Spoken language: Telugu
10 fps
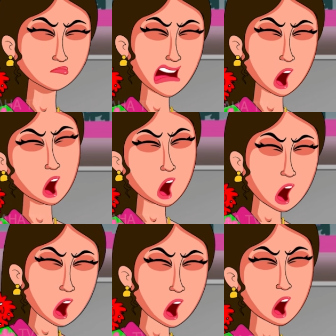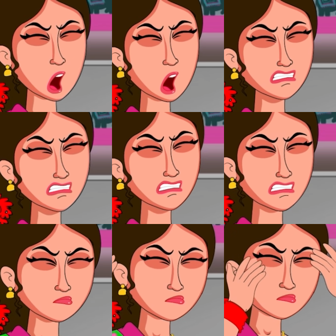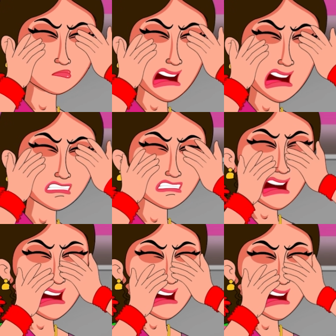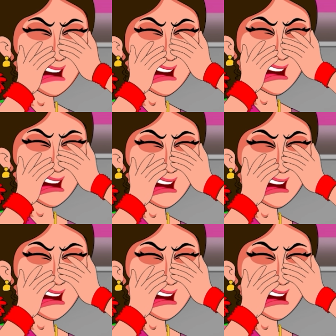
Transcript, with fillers: కావ్య మొహం మీద వేడి టీ పడేసరికి మంటతో